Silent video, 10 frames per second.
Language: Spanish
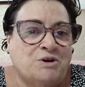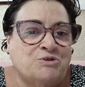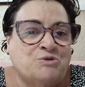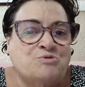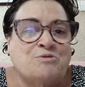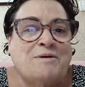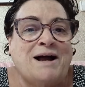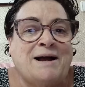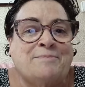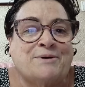cuando uno
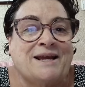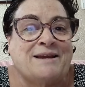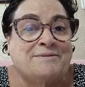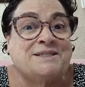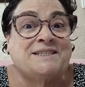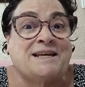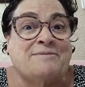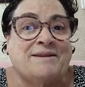va por ahí a visitar,